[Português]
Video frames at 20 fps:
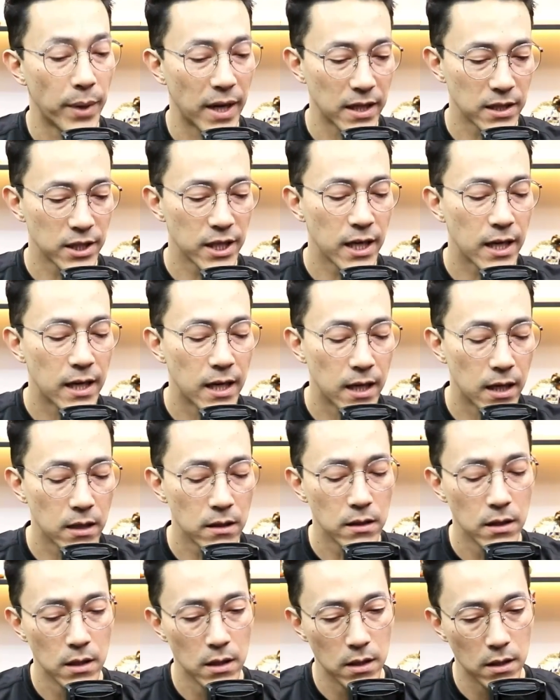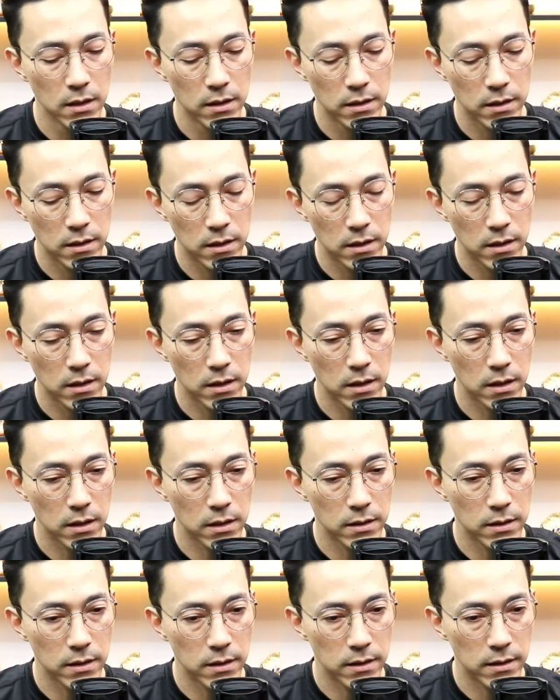para chegar
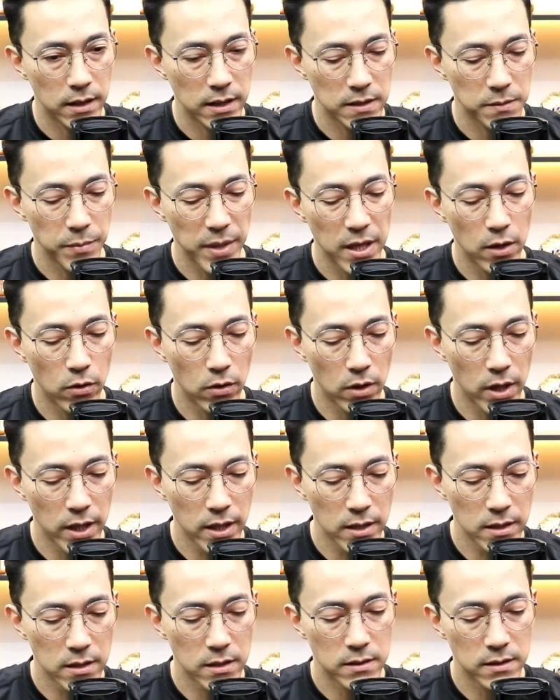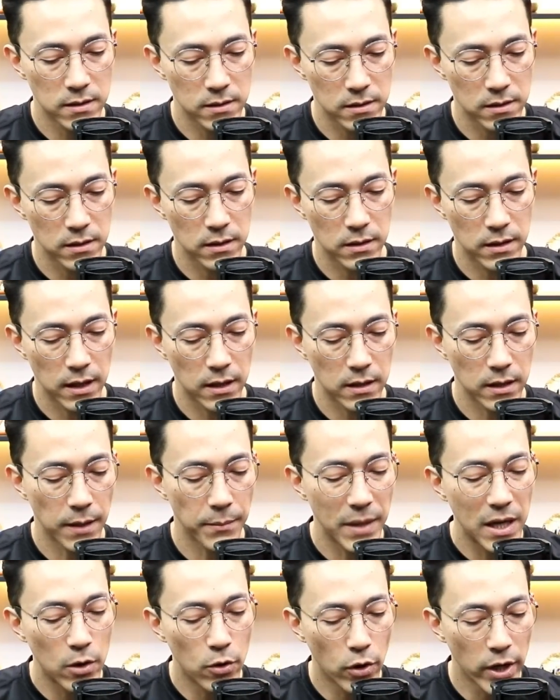na, nas melhores, na,
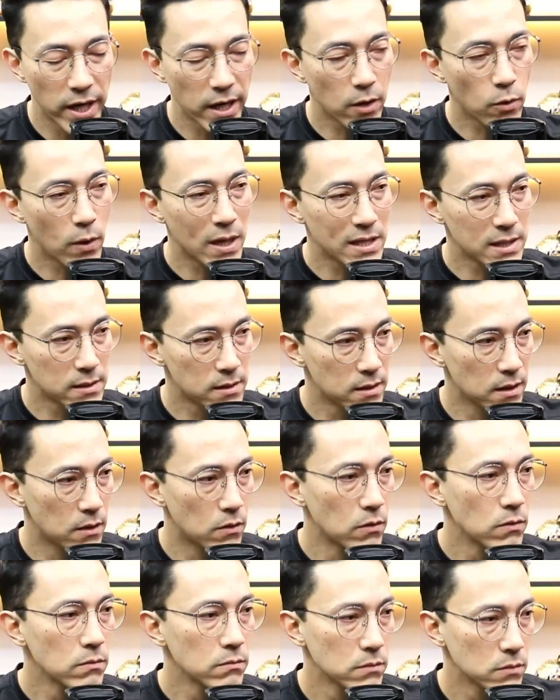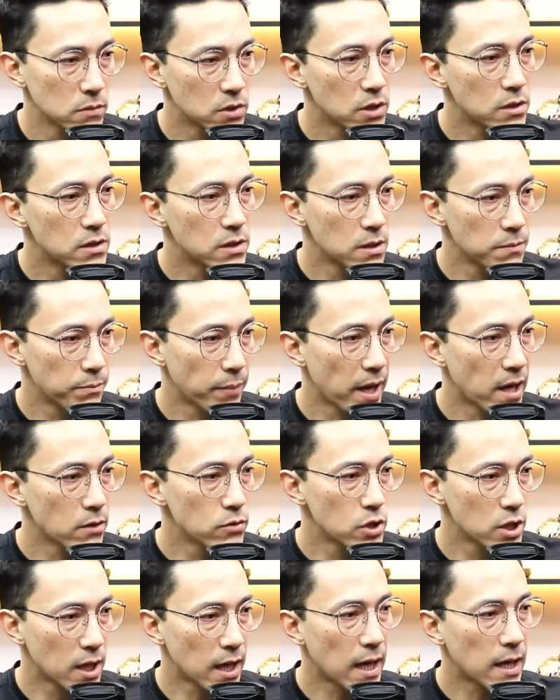na melhor equação de
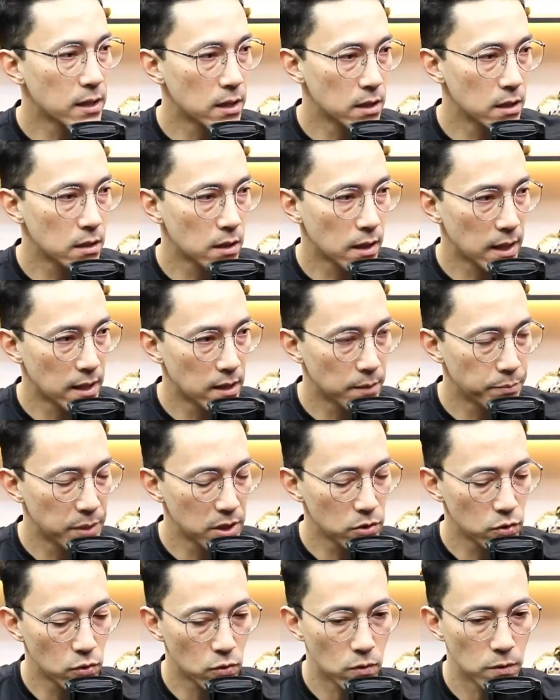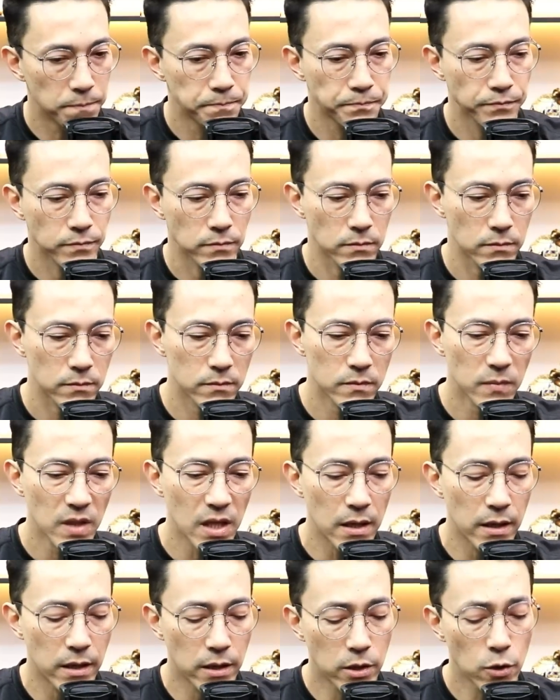desempenho de cada, cada pessoa.
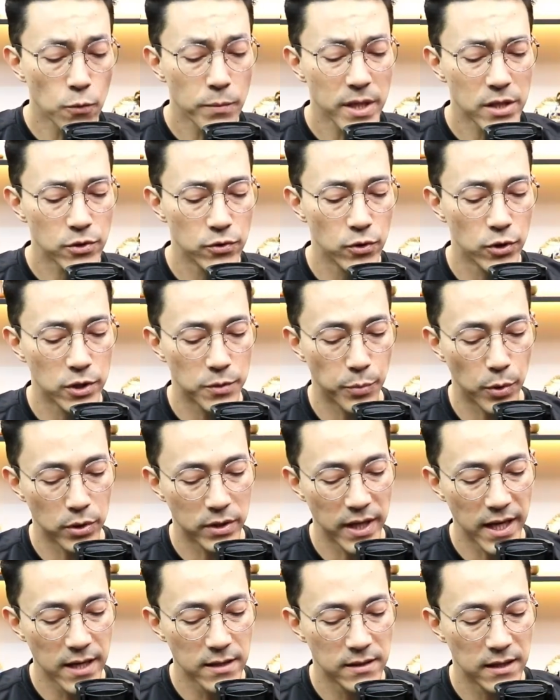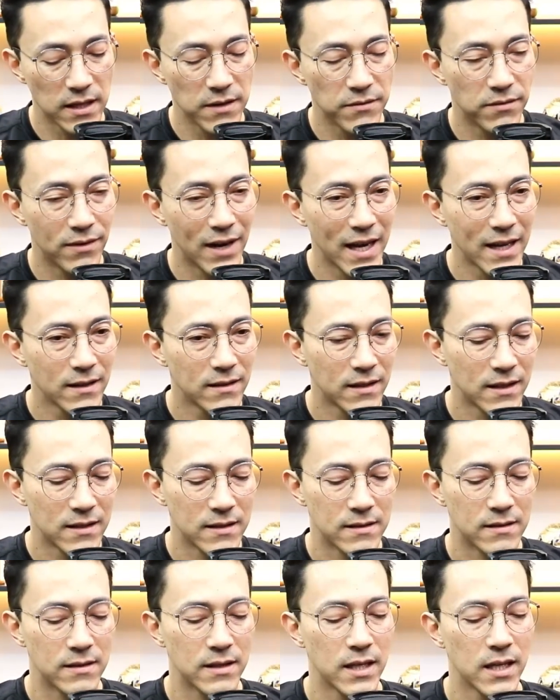E o medidor de potência ele vai
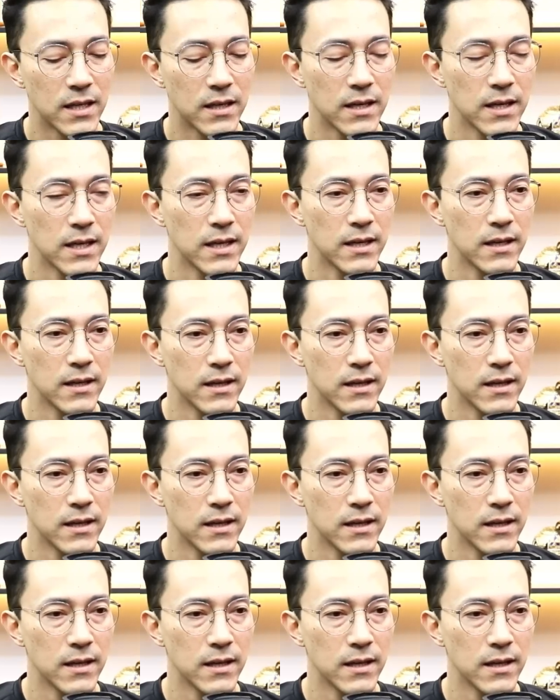trazer